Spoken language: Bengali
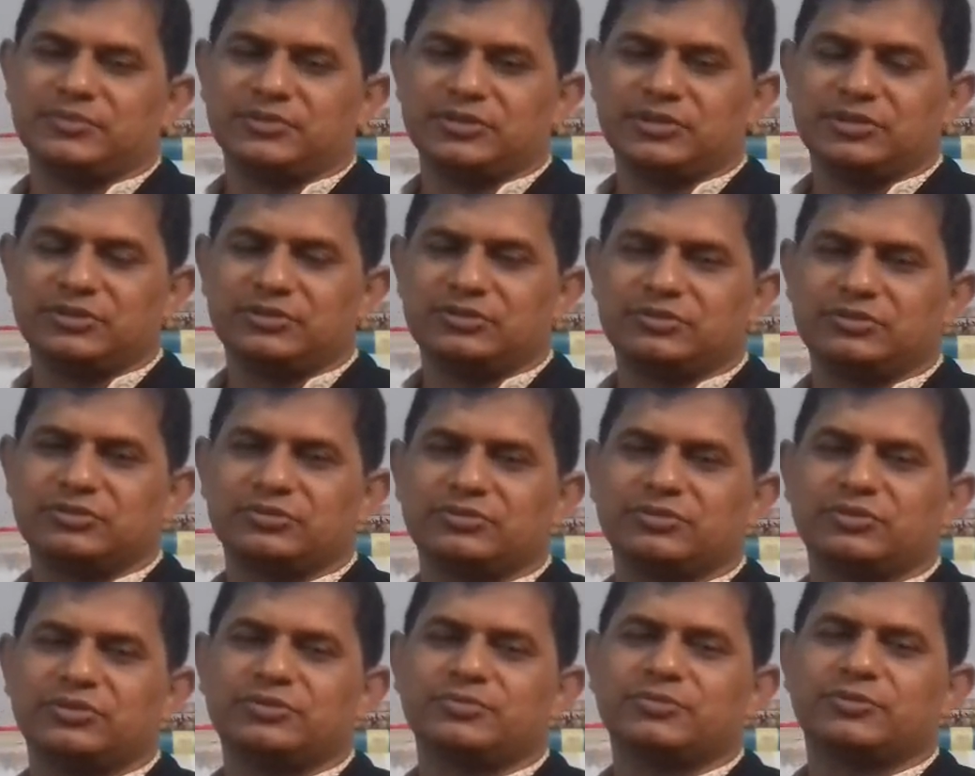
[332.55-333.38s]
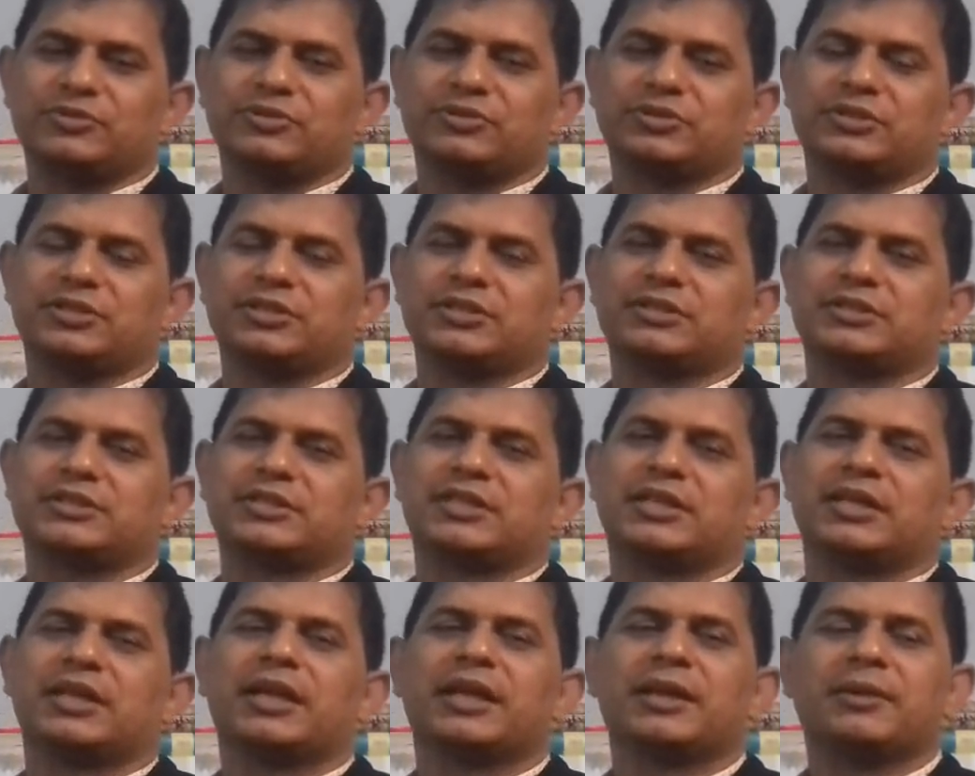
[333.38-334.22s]
নিত্য নৈমিত্তিক
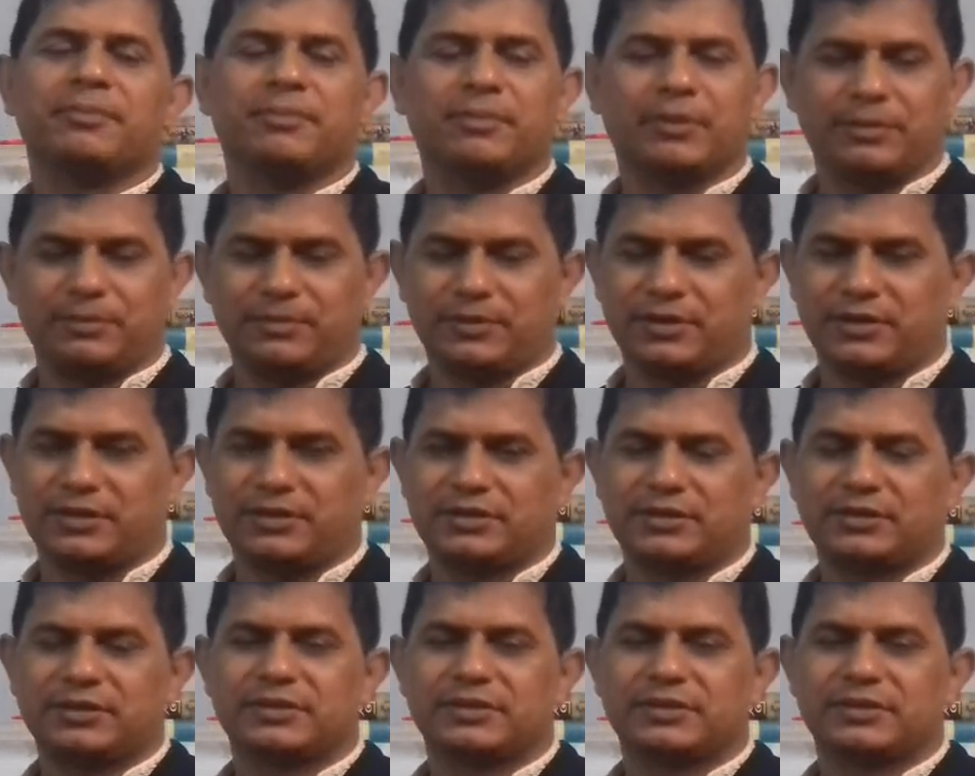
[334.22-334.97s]
ব্যাপার